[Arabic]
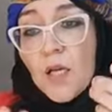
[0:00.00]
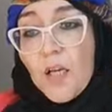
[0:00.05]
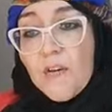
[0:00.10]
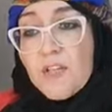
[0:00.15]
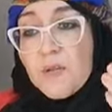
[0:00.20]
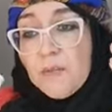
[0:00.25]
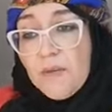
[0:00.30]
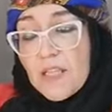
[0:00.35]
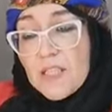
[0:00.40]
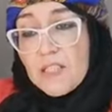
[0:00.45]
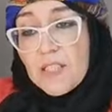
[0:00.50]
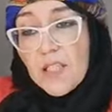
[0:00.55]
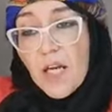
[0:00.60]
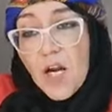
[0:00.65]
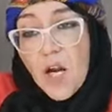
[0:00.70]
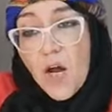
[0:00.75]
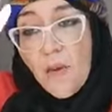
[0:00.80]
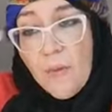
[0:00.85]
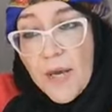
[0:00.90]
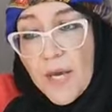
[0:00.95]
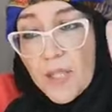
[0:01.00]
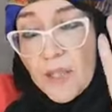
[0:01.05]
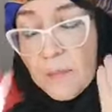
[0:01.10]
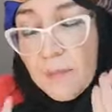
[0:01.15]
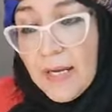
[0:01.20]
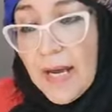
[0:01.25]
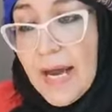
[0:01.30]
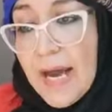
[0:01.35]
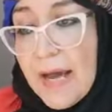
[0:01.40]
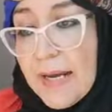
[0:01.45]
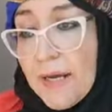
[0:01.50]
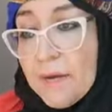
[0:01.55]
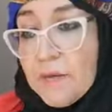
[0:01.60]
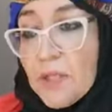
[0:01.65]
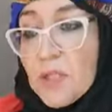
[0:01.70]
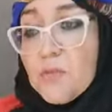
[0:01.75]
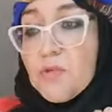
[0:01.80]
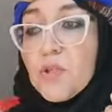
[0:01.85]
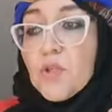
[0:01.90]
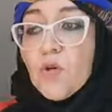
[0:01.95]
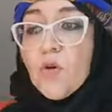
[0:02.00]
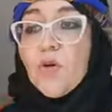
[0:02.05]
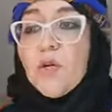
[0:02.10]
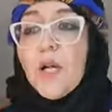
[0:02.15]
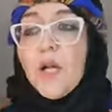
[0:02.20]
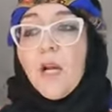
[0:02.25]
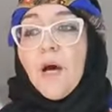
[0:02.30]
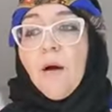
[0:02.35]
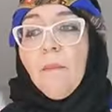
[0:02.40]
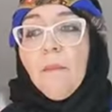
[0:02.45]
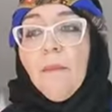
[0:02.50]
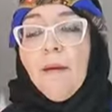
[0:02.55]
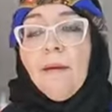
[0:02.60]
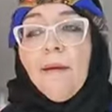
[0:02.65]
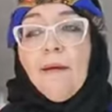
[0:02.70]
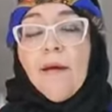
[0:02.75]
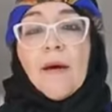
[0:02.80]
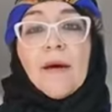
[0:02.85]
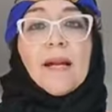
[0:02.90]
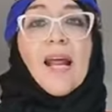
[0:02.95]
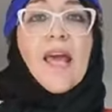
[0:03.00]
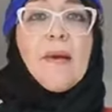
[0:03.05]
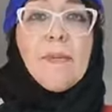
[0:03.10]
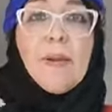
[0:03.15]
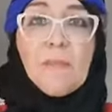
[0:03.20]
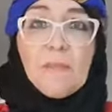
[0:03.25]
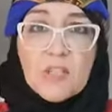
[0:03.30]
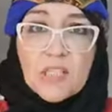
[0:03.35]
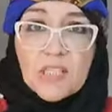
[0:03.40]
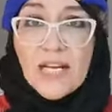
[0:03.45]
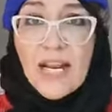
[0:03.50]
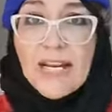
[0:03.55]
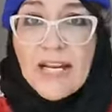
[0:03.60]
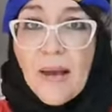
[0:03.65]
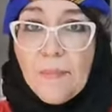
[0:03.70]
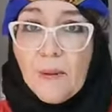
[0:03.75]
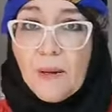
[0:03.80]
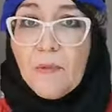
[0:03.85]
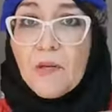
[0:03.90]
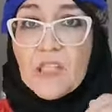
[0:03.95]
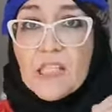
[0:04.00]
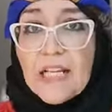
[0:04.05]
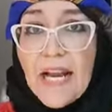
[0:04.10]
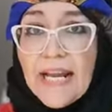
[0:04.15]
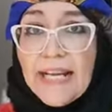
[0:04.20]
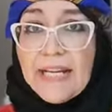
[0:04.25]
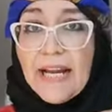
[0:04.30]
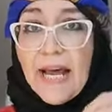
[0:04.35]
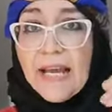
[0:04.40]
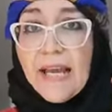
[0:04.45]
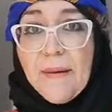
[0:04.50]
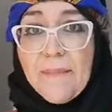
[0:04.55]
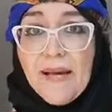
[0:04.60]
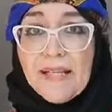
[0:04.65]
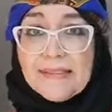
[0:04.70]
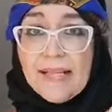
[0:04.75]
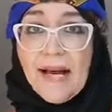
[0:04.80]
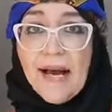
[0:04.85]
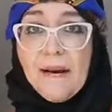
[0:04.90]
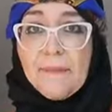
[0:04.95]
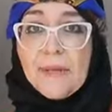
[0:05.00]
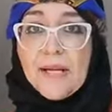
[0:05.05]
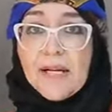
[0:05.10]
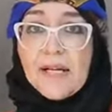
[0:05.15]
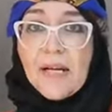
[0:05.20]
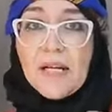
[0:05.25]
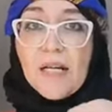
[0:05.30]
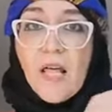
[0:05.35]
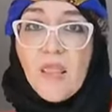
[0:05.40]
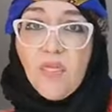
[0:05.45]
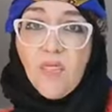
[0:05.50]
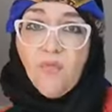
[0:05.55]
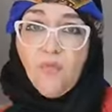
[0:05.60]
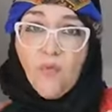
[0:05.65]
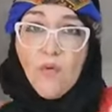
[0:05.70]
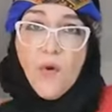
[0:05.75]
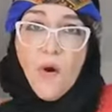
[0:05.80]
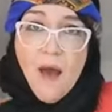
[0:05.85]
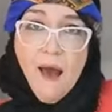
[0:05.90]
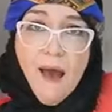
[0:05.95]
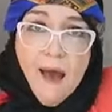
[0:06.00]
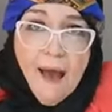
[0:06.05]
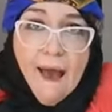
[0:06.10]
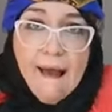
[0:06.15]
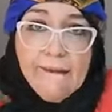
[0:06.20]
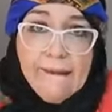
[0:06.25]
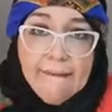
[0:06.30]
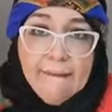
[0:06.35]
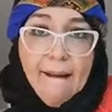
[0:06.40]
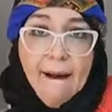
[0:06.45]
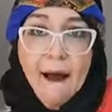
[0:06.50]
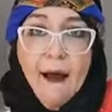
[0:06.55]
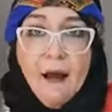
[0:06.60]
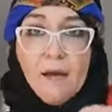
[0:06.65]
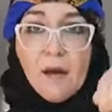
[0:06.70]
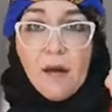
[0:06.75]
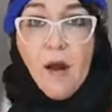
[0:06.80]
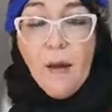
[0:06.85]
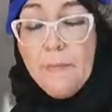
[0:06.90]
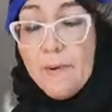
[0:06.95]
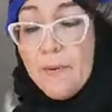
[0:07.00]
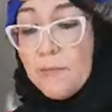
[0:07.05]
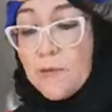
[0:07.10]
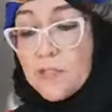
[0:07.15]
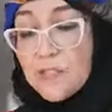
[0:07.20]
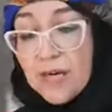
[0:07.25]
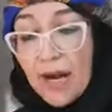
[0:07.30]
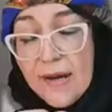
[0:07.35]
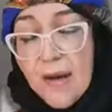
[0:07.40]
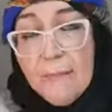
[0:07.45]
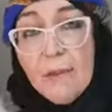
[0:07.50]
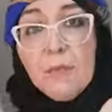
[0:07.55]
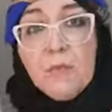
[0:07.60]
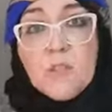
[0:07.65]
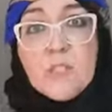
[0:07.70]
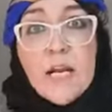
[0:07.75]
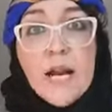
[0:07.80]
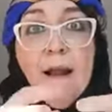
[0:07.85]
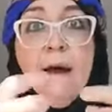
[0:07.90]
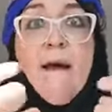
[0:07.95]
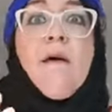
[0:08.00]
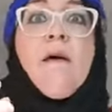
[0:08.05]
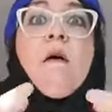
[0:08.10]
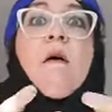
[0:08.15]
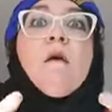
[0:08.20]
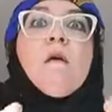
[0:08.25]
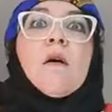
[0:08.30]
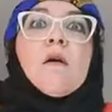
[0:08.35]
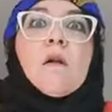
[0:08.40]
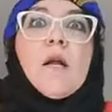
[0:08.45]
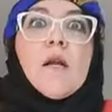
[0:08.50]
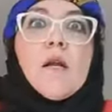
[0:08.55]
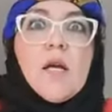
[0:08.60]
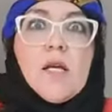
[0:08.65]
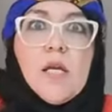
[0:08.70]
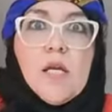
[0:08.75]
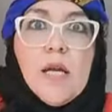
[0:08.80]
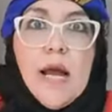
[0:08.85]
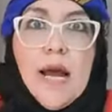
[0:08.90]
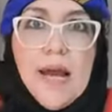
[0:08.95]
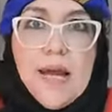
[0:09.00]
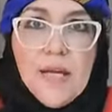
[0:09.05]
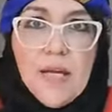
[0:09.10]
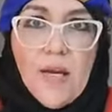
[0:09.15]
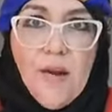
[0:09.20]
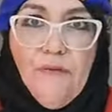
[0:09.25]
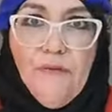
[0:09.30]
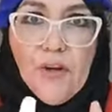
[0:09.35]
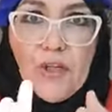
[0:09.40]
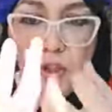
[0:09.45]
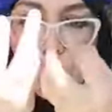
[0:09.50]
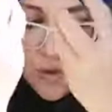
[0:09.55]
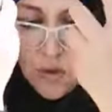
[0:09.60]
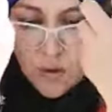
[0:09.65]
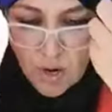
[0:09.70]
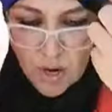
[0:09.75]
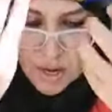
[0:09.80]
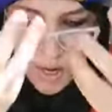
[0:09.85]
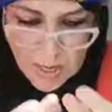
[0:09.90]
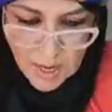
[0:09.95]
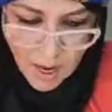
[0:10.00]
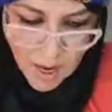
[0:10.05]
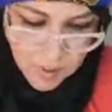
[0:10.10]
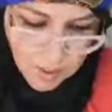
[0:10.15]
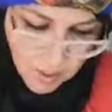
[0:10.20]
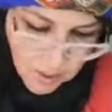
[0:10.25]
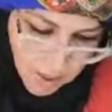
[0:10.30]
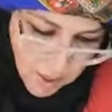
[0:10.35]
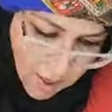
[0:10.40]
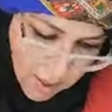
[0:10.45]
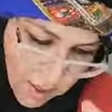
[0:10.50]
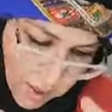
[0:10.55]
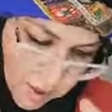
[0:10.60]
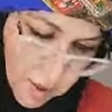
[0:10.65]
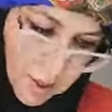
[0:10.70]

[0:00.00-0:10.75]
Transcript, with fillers: كاش تفسر لهم هذم العالم كاش تقول لهم راهي بالمصرينة بالمصرينة يا مدام رانا نظفوها هكا هكا بالمصرانة بالمصرانة رانا كل عين نفرتوها رانا رانا